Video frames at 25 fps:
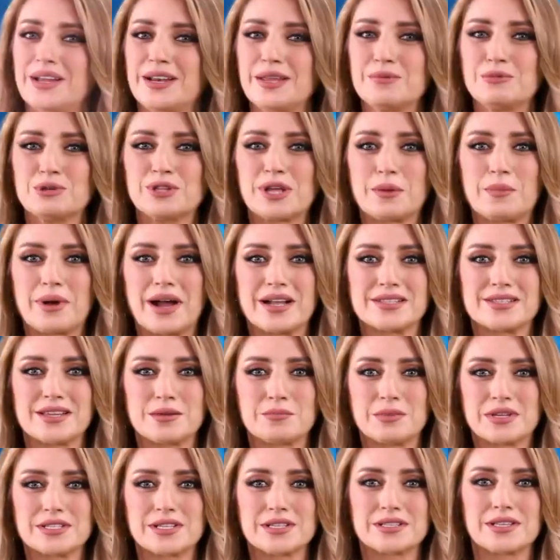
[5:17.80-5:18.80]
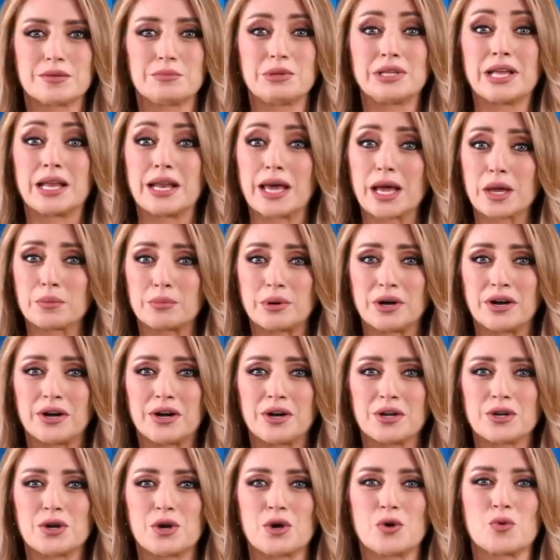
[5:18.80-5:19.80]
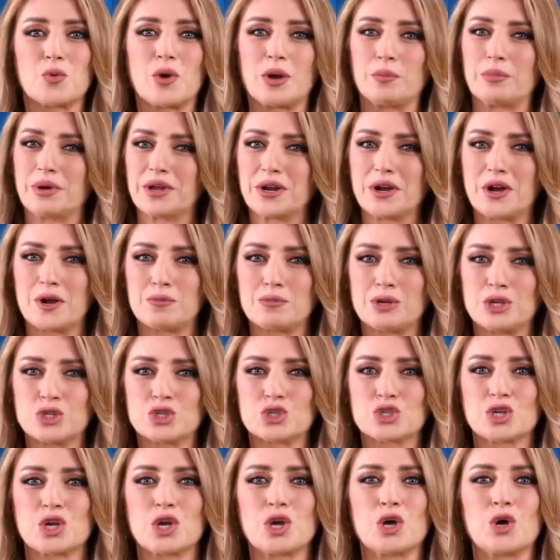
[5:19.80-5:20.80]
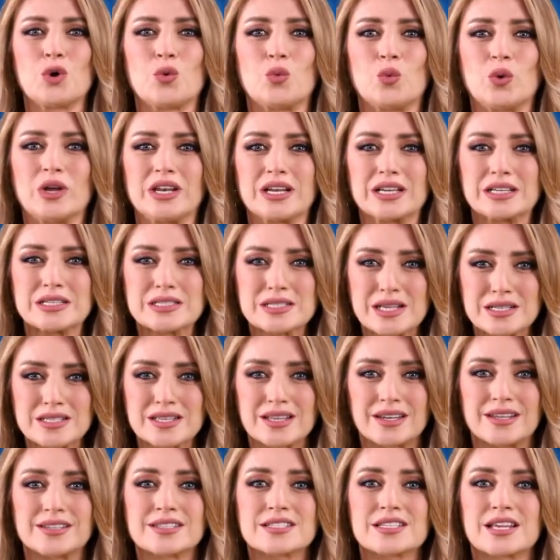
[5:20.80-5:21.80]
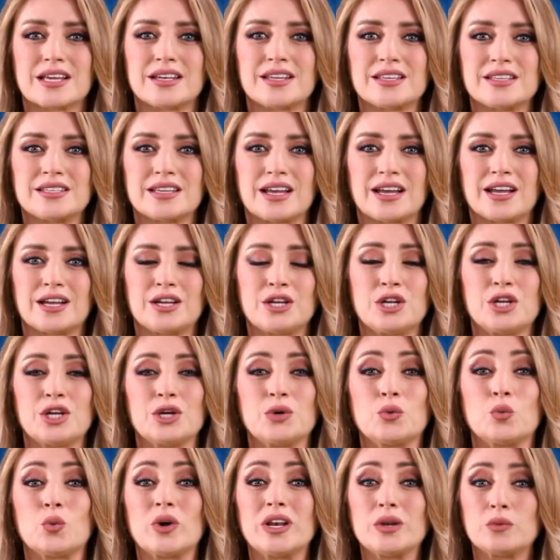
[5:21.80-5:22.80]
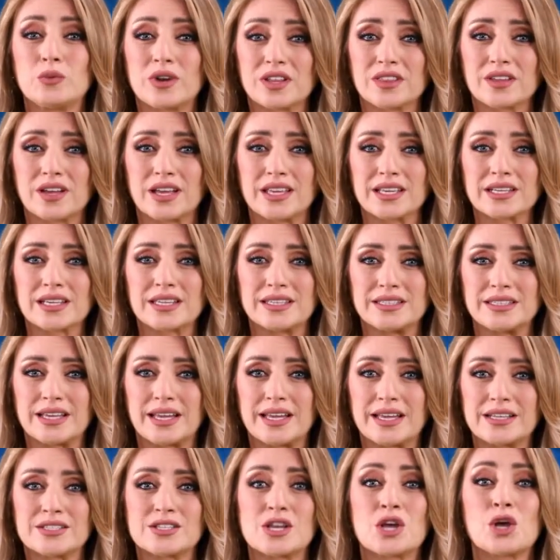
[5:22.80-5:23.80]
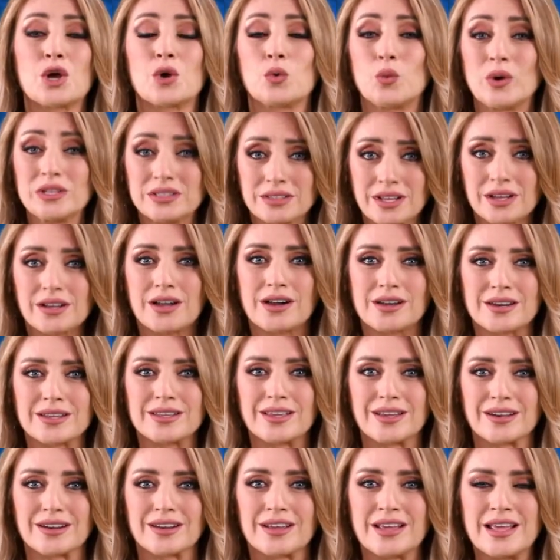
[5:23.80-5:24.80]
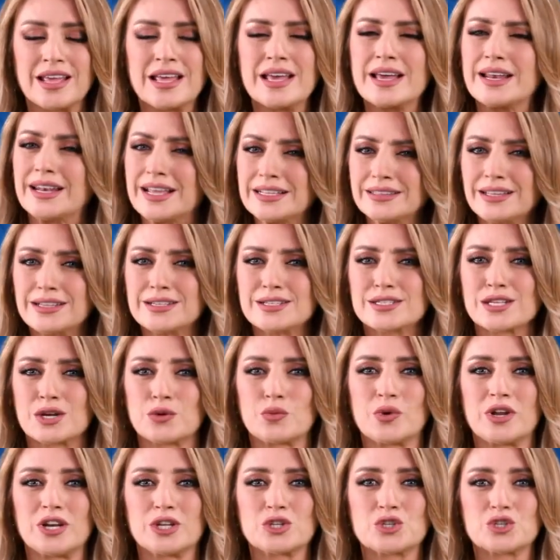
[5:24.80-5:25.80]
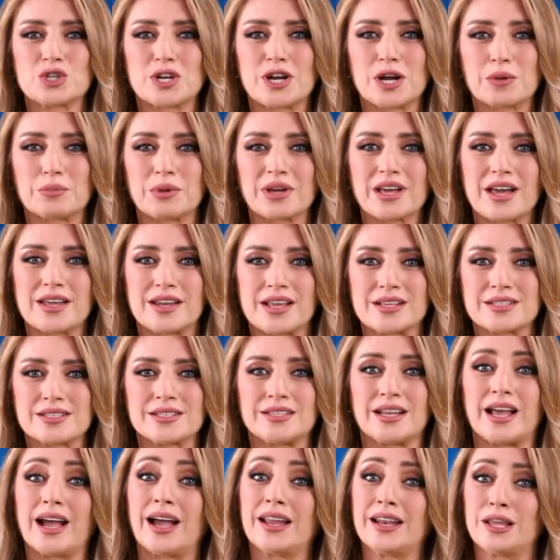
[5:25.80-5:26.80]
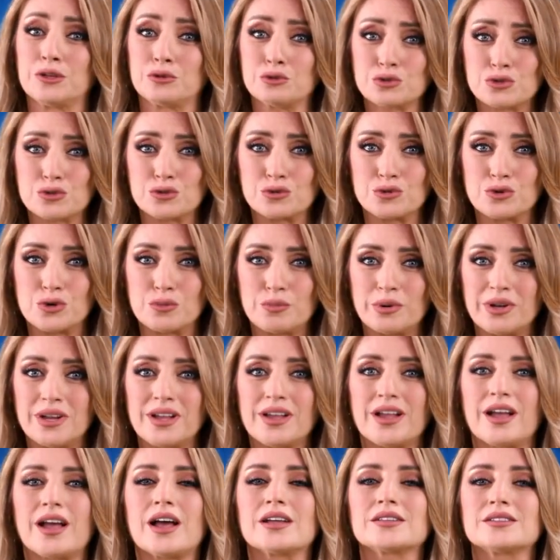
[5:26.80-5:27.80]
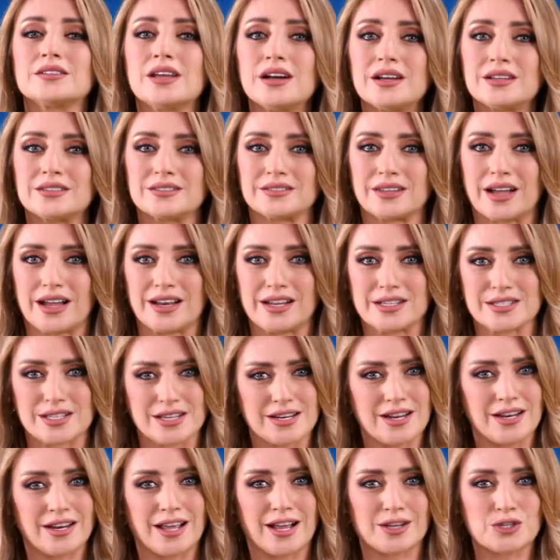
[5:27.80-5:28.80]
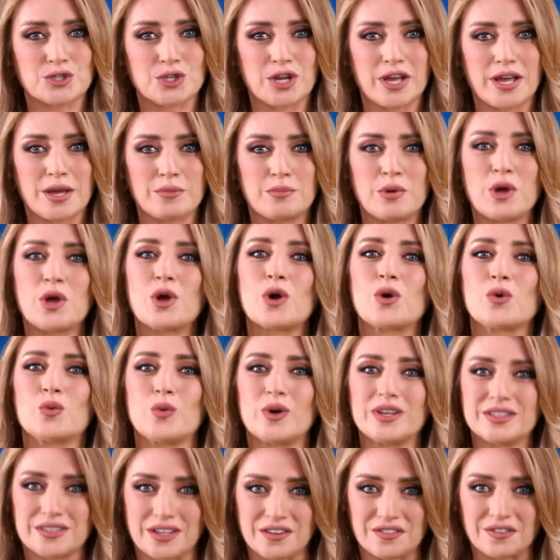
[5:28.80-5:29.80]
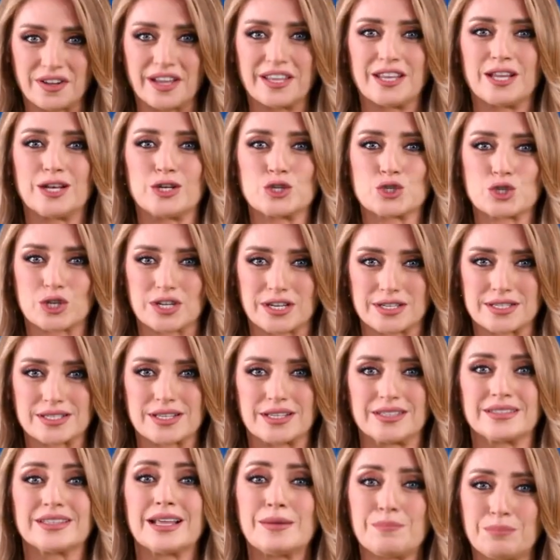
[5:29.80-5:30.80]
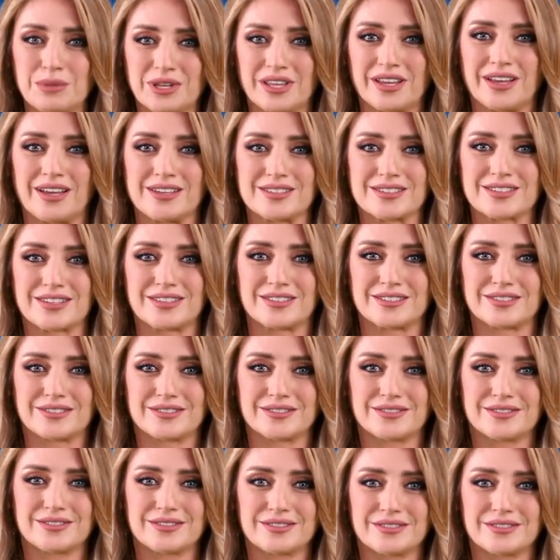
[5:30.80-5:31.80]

لمتابعة المزيد من الأخبار والبرامج والقصص الإنسانية والوثائقيات والتقارير لا تنسوا الاشتراك بقناتنا على يوتيوب الضغط على زر الإعجاب وتفعيل جرس التنبيهات